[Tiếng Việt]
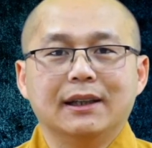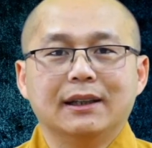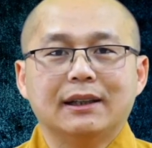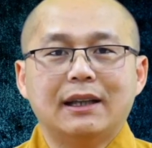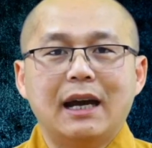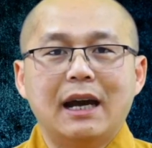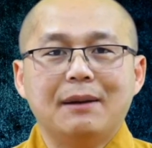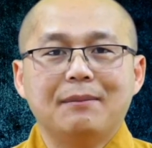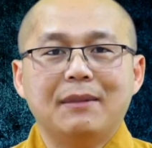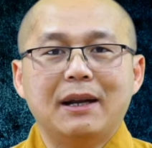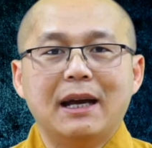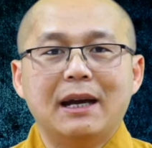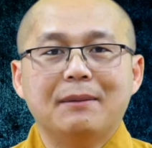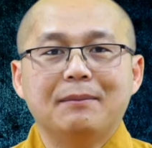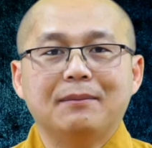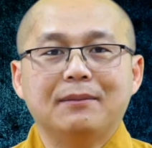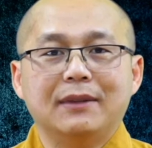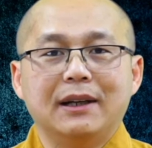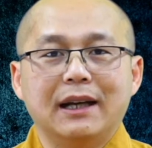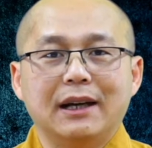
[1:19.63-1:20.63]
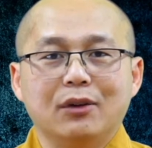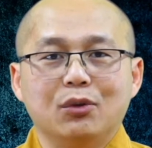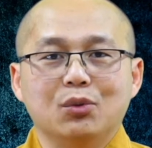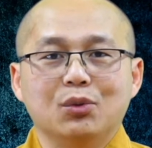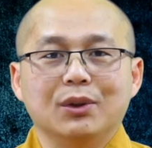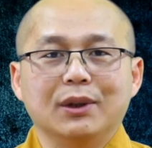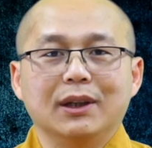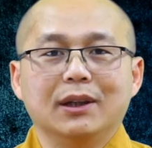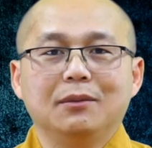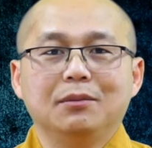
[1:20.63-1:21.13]
Tham lam là
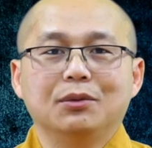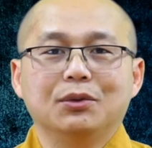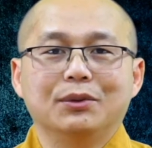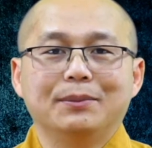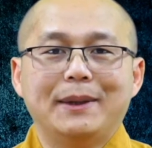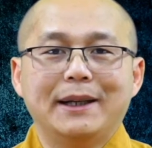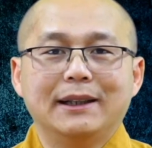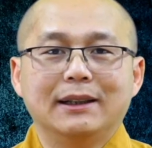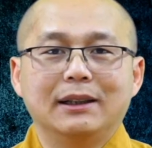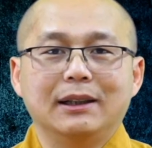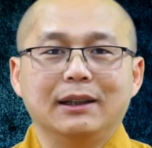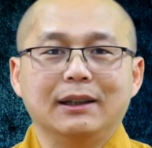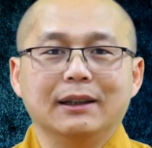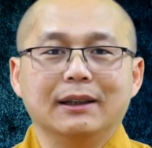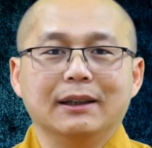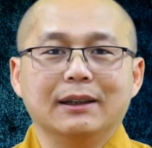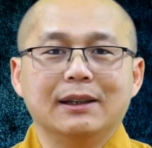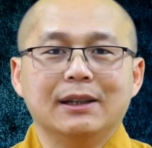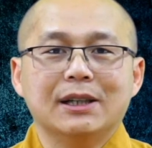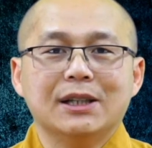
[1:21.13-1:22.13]
nguồn gốc của bất thiện,